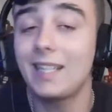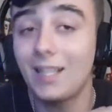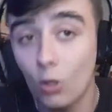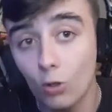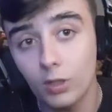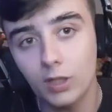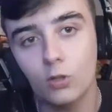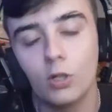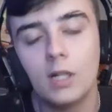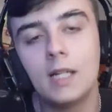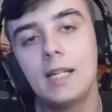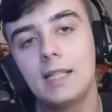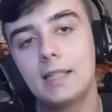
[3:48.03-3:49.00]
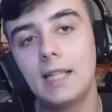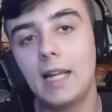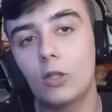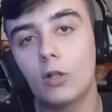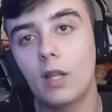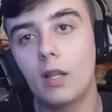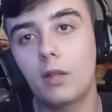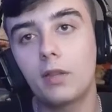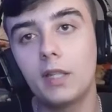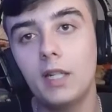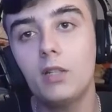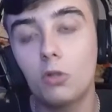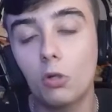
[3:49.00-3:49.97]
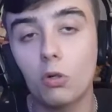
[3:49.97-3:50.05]
icónico de la historia del
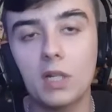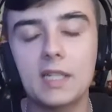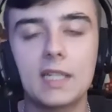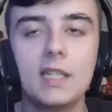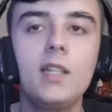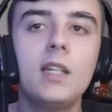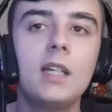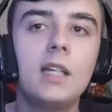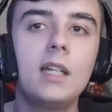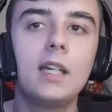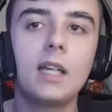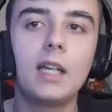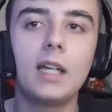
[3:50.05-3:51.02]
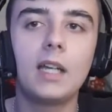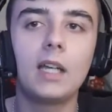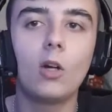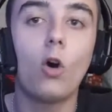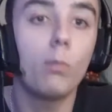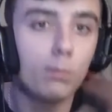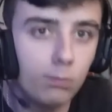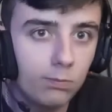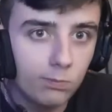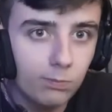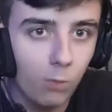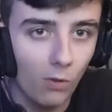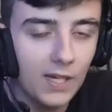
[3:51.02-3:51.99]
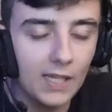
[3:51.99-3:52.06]
cine, yo creo que sí. Eh, o
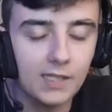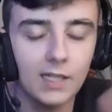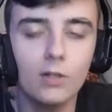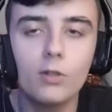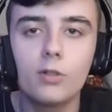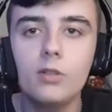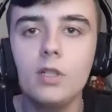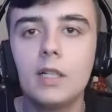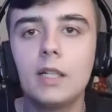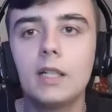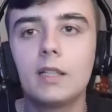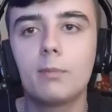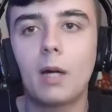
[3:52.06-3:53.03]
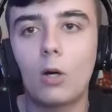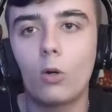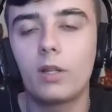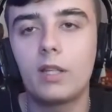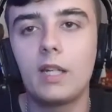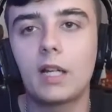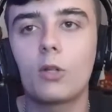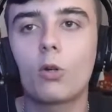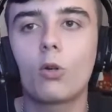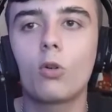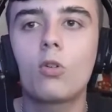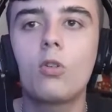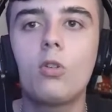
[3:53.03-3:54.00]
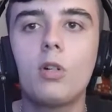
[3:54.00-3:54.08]
podría serlo, ¿no? bajo el cine que yo
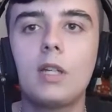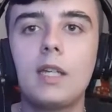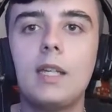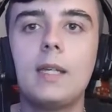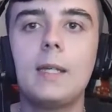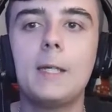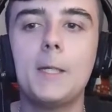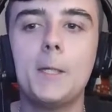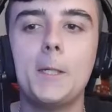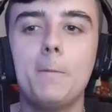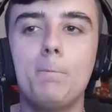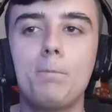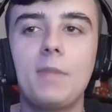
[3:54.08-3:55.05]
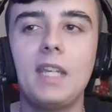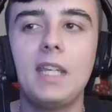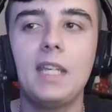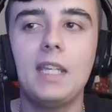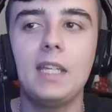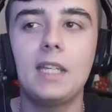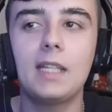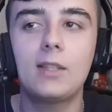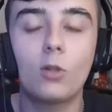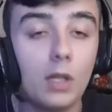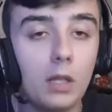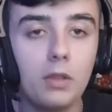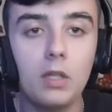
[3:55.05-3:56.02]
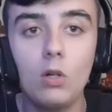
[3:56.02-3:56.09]
conozco y, tengo
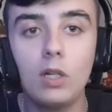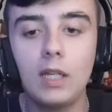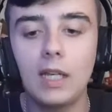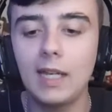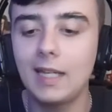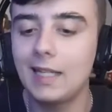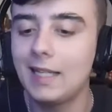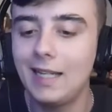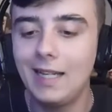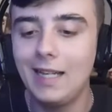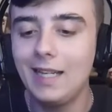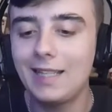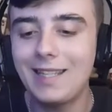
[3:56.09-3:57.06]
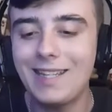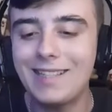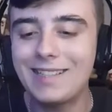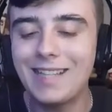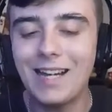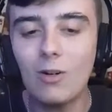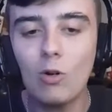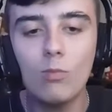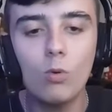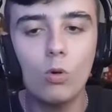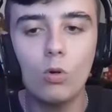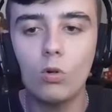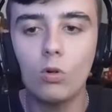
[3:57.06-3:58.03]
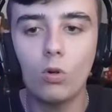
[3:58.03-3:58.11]
que deciros que, está
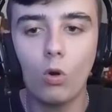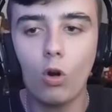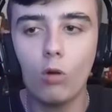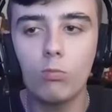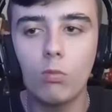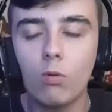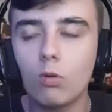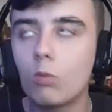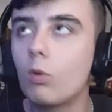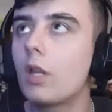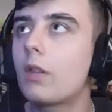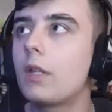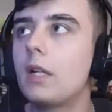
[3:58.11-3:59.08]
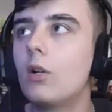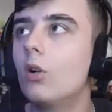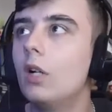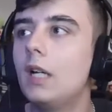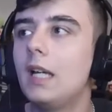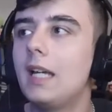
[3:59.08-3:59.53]
como, como, ¿cómo decirlo?